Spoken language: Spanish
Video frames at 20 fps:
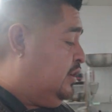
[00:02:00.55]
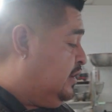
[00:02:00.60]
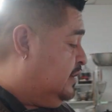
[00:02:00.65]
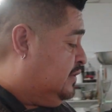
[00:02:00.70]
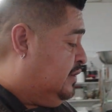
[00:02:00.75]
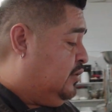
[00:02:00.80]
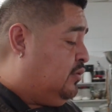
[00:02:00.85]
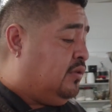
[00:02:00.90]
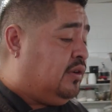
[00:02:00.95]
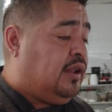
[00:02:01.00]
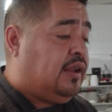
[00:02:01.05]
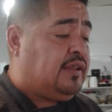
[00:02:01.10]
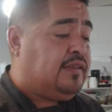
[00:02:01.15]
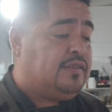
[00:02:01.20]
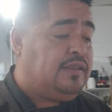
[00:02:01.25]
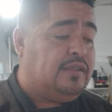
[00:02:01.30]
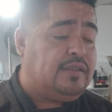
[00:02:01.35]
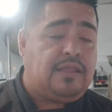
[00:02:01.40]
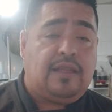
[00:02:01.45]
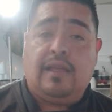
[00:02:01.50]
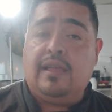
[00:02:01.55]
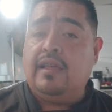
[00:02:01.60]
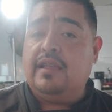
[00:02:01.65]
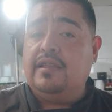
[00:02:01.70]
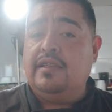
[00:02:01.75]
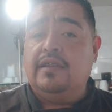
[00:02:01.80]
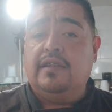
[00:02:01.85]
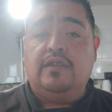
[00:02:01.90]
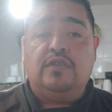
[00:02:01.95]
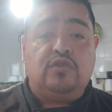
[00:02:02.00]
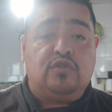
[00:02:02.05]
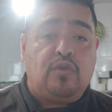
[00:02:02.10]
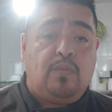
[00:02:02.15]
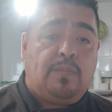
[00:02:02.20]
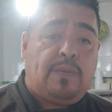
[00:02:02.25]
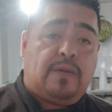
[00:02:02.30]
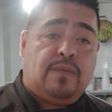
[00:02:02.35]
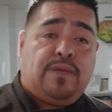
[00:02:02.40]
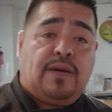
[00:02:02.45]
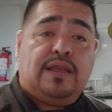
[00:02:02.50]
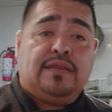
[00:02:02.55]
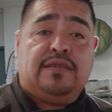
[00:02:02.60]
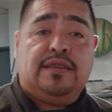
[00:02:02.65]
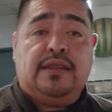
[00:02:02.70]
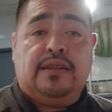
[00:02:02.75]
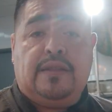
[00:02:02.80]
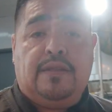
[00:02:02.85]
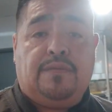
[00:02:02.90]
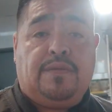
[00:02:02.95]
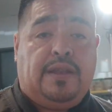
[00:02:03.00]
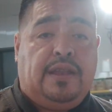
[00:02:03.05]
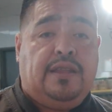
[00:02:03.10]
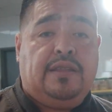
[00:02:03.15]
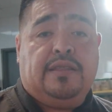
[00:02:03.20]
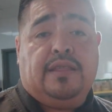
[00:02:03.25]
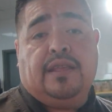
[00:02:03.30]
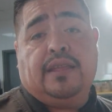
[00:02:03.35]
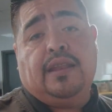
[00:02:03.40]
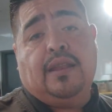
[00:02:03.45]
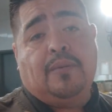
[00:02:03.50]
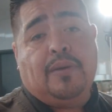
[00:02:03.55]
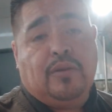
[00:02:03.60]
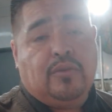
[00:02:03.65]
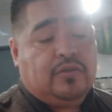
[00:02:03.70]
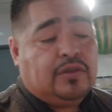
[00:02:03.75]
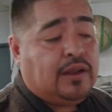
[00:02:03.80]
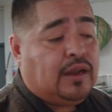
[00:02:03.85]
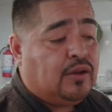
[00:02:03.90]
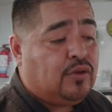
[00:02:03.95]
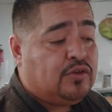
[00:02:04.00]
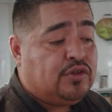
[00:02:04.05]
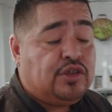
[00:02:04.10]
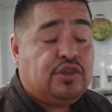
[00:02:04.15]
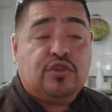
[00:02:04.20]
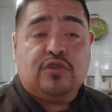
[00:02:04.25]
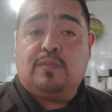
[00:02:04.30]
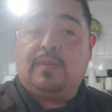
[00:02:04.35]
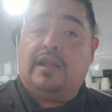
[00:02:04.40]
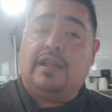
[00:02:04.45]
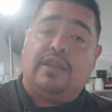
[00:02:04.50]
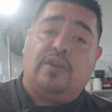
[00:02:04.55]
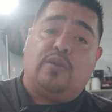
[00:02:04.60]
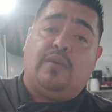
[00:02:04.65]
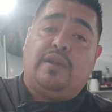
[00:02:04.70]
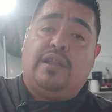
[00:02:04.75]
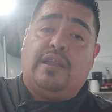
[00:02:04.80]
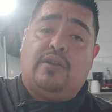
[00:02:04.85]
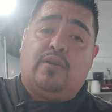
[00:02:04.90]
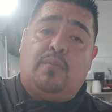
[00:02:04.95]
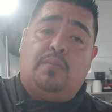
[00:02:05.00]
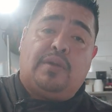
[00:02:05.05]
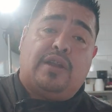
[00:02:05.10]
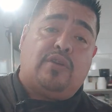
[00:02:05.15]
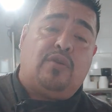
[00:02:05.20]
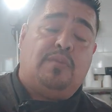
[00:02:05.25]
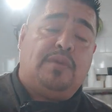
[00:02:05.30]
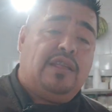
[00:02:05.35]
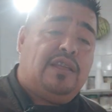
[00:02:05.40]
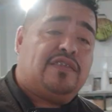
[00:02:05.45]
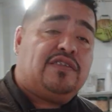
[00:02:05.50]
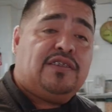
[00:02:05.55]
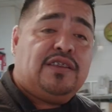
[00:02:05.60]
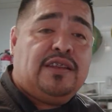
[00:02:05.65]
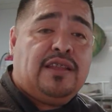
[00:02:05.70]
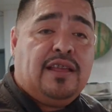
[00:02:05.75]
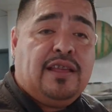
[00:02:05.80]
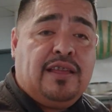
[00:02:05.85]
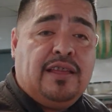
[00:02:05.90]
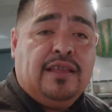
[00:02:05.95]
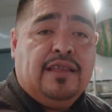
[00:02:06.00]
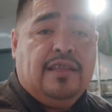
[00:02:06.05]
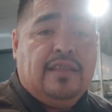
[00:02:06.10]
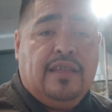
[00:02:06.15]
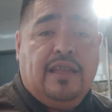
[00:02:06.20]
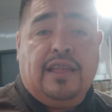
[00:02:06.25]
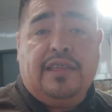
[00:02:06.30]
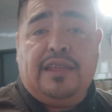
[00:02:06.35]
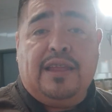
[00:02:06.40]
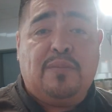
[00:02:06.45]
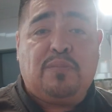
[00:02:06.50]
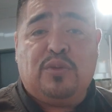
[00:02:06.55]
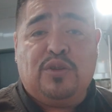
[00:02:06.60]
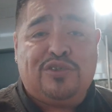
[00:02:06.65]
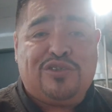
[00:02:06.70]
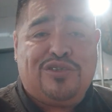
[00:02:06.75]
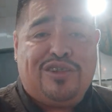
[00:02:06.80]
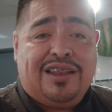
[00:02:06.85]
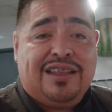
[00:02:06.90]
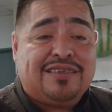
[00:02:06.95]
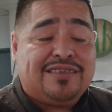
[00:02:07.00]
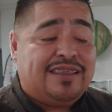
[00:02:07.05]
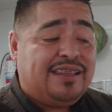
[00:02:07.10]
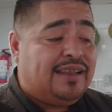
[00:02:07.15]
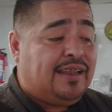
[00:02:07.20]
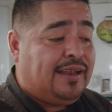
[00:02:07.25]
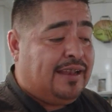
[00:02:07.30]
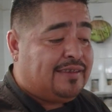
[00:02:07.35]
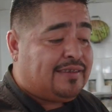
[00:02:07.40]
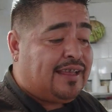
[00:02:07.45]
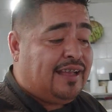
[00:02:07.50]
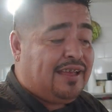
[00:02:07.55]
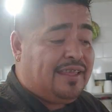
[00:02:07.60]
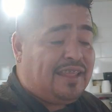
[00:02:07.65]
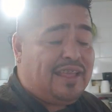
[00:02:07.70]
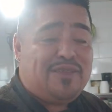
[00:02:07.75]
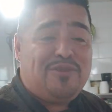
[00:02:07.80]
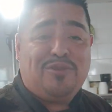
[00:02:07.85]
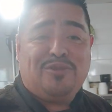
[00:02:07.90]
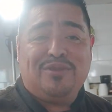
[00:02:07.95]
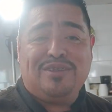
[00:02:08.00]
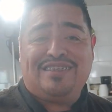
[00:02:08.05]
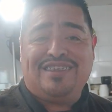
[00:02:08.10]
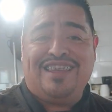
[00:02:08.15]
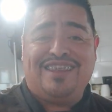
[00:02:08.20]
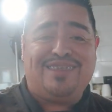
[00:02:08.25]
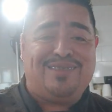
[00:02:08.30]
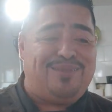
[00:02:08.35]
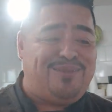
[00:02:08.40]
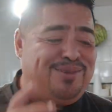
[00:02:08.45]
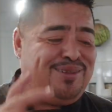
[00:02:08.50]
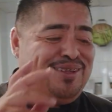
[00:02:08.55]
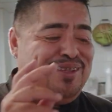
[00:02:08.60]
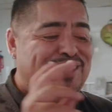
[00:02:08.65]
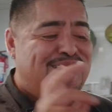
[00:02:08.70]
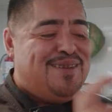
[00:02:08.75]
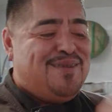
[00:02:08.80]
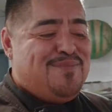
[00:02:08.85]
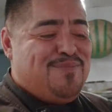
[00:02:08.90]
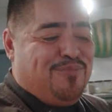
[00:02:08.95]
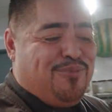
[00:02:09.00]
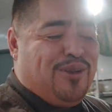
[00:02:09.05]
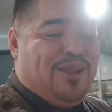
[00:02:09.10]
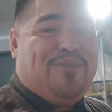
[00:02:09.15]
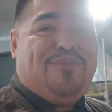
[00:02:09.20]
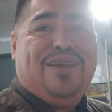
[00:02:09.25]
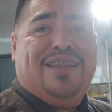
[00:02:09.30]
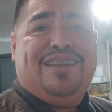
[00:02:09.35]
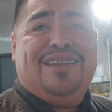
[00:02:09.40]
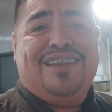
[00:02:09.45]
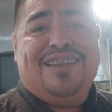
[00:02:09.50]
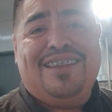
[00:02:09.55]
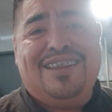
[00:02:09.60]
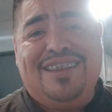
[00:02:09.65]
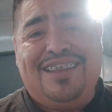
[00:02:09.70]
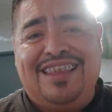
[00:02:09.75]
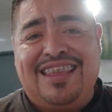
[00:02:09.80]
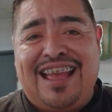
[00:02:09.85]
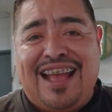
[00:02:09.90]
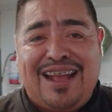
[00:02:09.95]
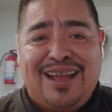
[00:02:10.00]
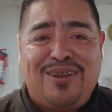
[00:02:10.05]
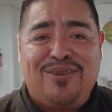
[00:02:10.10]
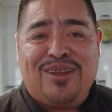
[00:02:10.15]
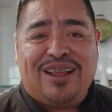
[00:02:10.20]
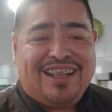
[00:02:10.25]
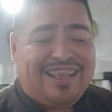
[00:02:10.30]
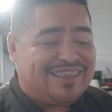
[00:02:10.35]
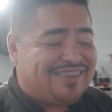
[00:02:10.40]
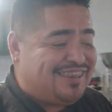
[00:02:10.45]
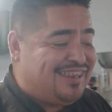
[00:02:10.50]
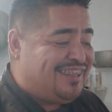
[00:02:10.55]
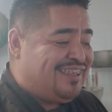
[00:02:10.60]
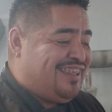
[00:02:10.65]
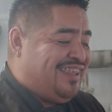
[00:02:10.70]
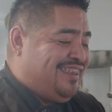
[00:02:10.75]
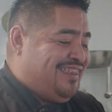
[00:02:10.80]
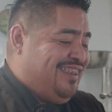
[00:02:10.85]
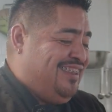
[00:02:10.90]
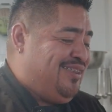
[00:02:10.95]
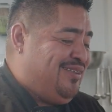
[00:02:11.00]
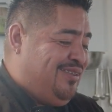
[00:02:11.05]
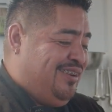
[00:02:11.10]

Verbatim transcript: en hacer una receta súper fácil, diferente, que le va a gustar a los niños para que no vayan a comprar comida china ahí al puesto de la esquina y les haga daño, ¿no es cierto? Prueban y háganlo en casitas.